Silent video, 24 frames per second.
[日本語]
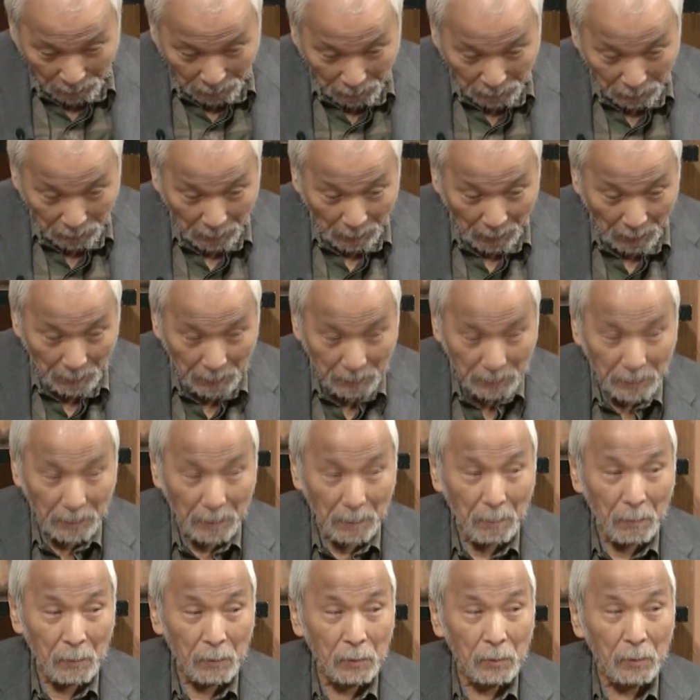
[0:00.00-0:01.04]
君の安倍
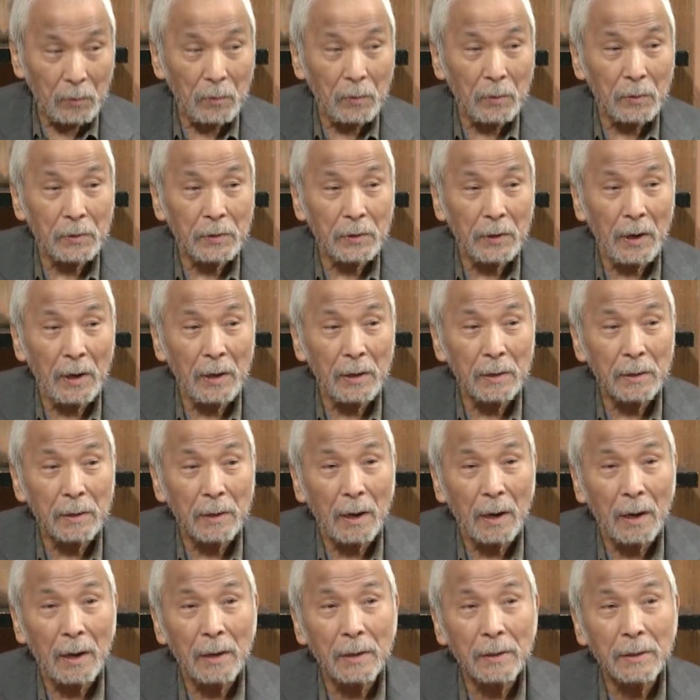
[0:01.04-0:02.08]
さんもちょっとシャイ
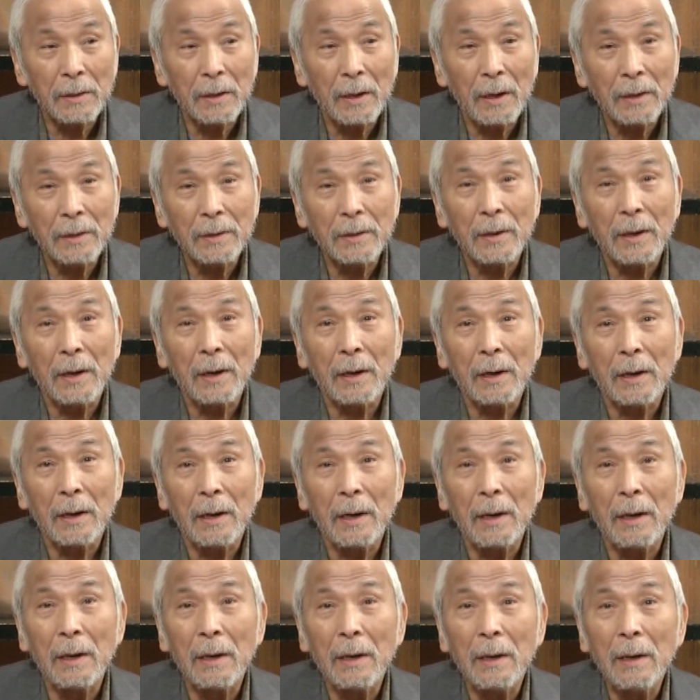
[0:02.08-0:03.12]
な感じがあったか
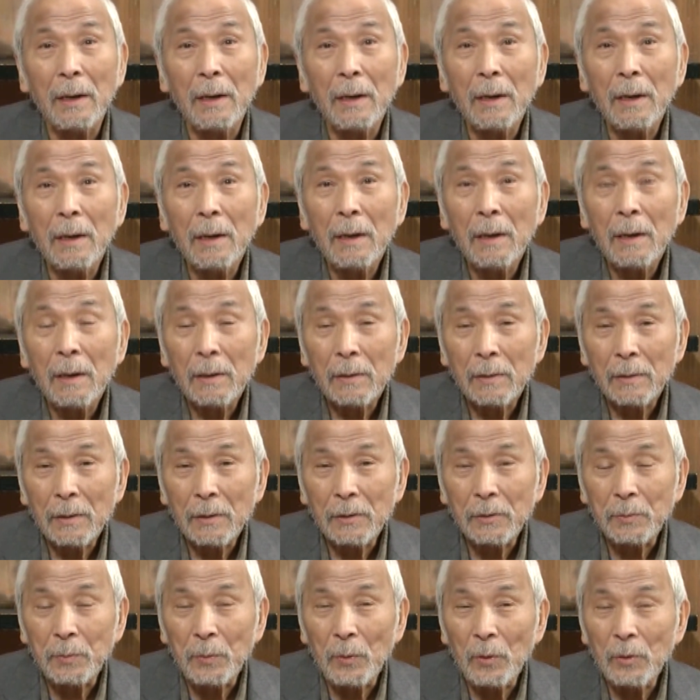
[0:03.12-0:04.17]
ら、はい
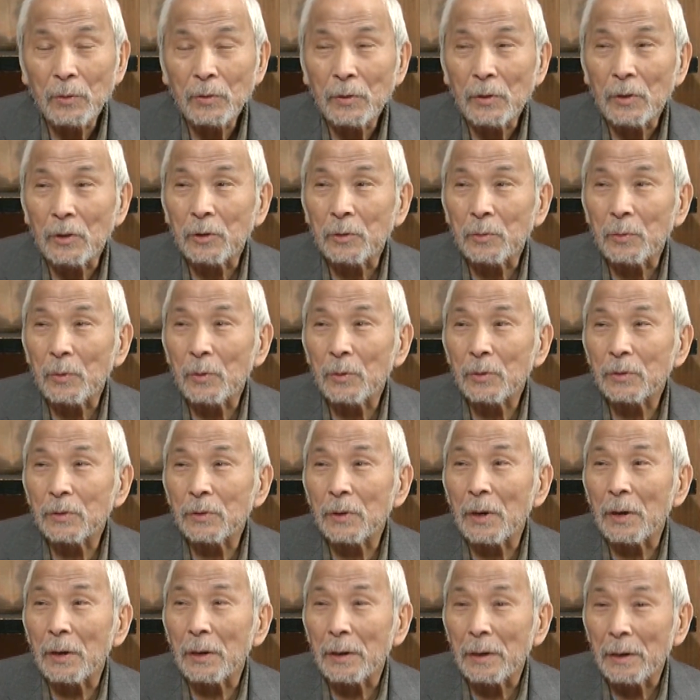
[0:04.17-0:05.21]
スポーツは
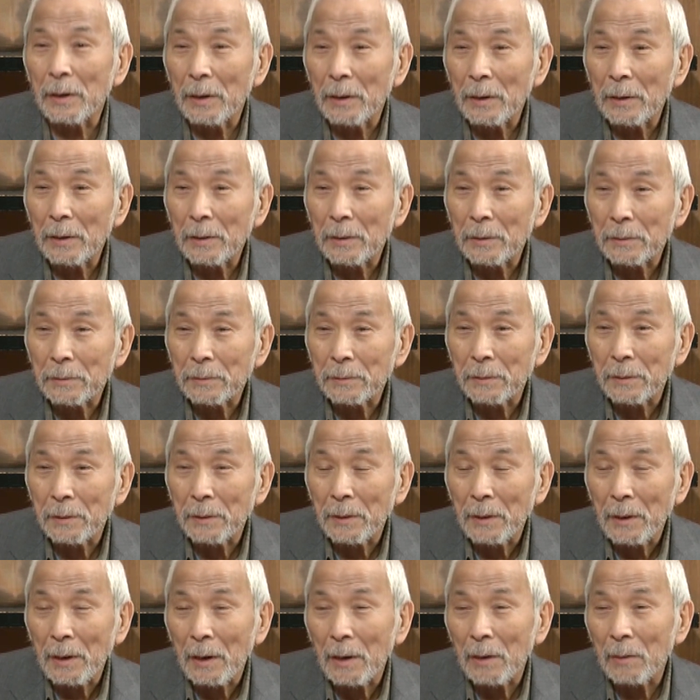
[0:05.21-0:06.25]
スポーツだから、うん、それ
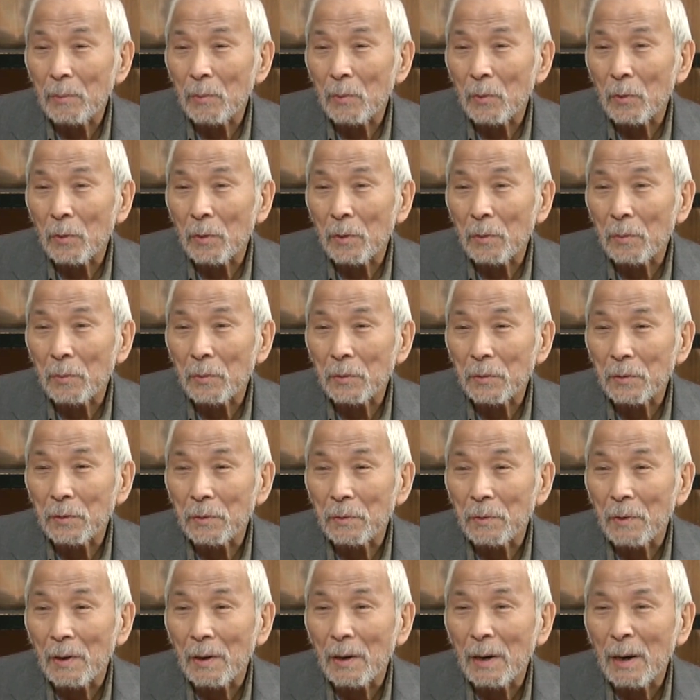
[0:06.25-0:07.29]
あれもこれもっ
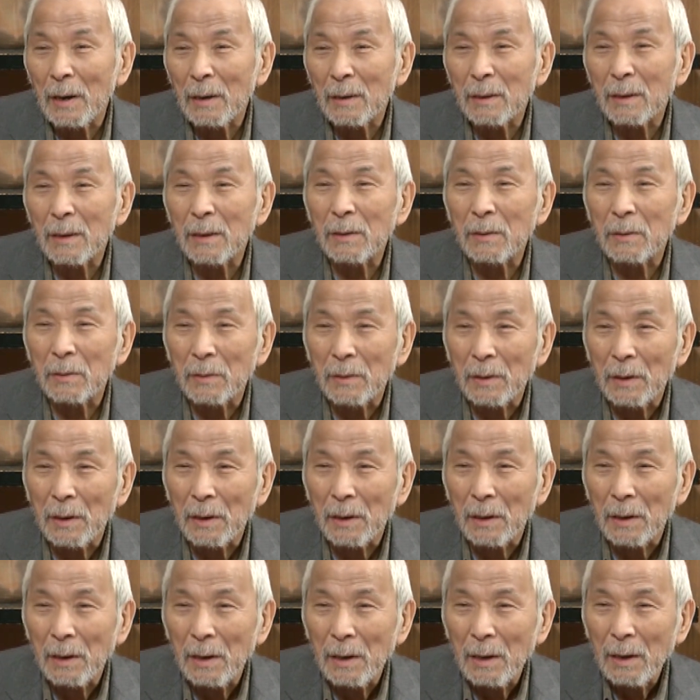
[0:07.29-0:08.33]
ていうのは分かるけど
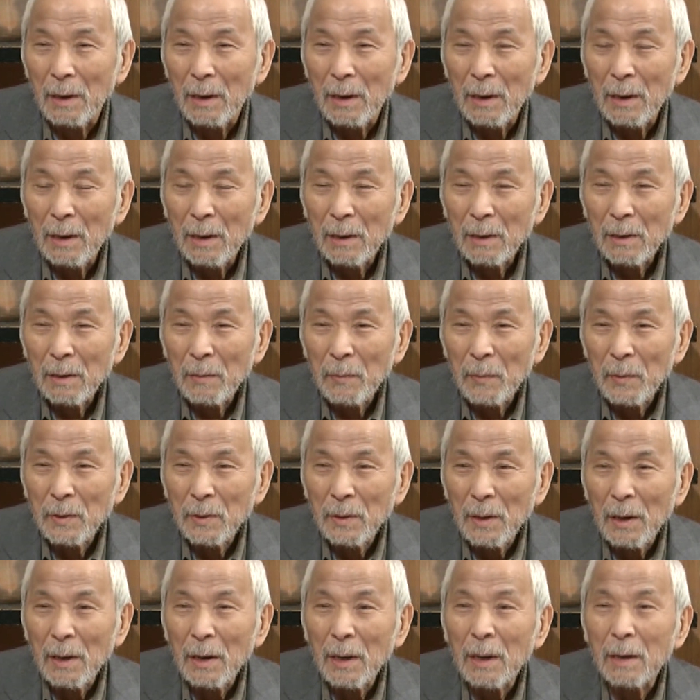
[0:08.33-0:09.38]
ね、はいぱ
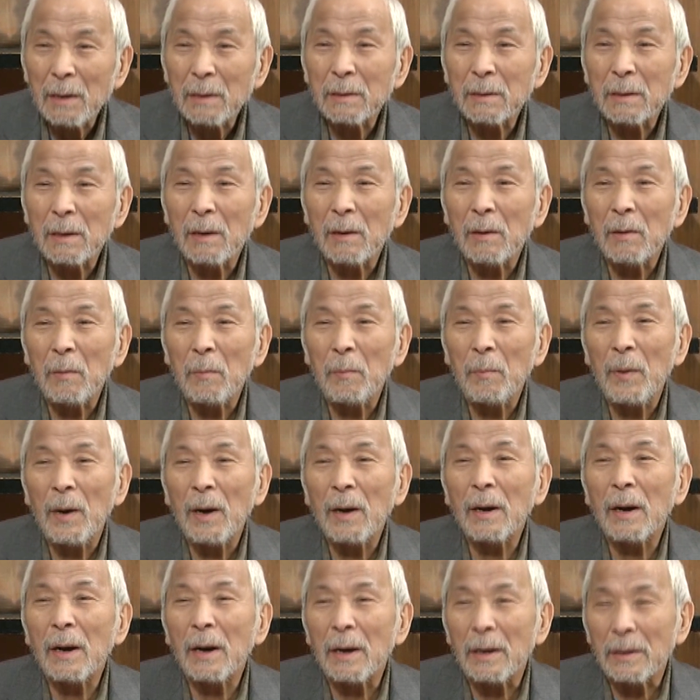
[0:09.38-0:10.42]
りなんかさこう
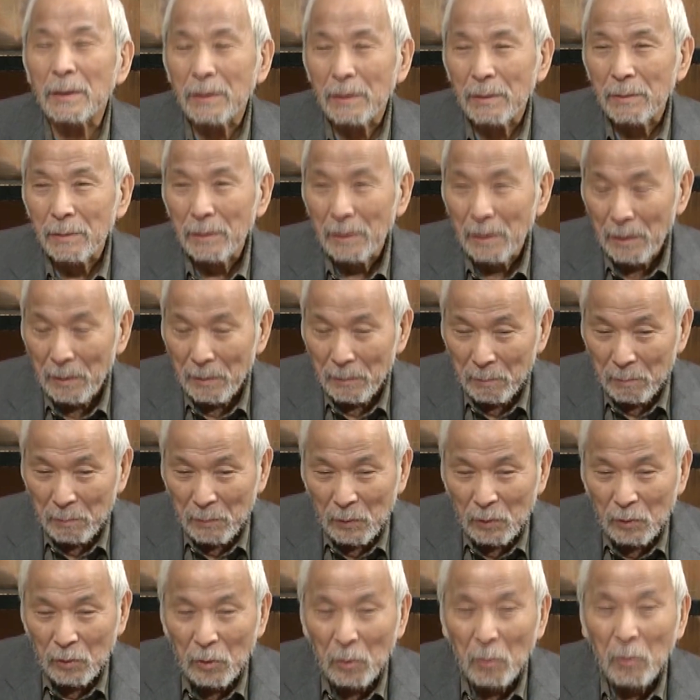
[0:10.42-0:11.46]
バカがあってね
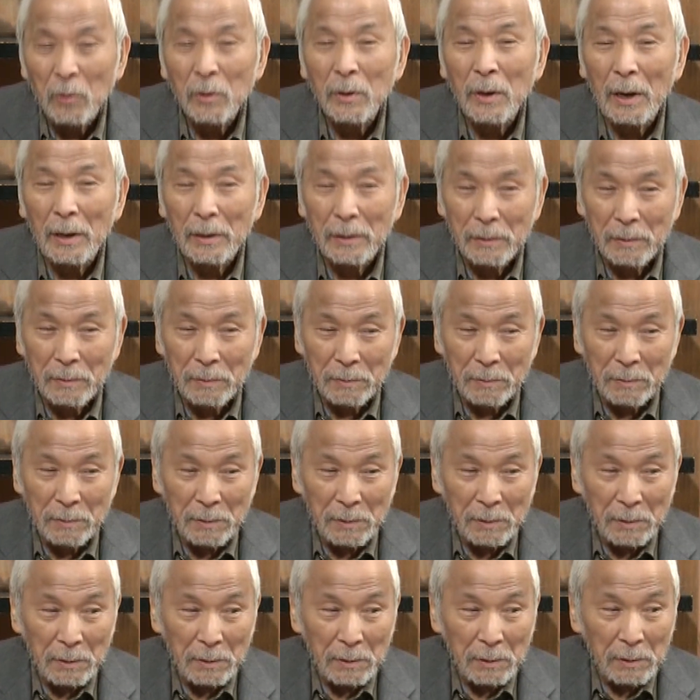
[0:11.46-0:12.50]
みっともない、
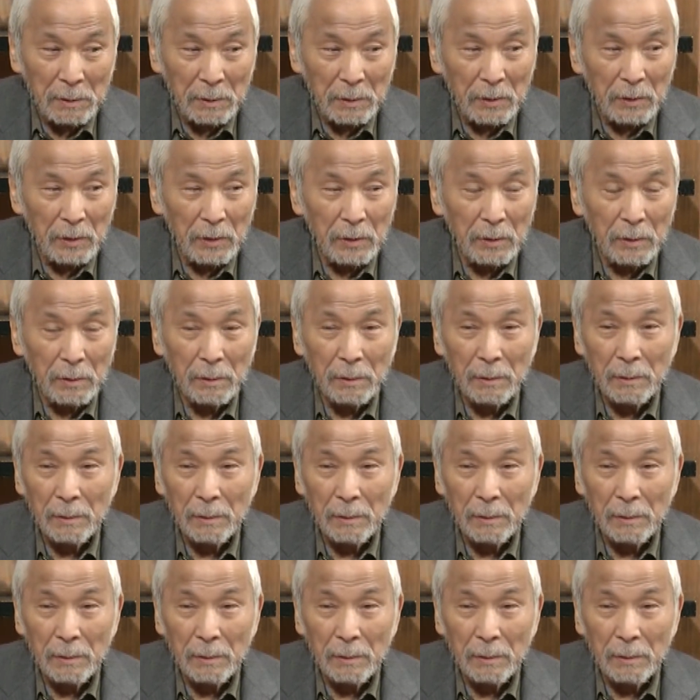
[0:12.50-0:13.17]
慶応感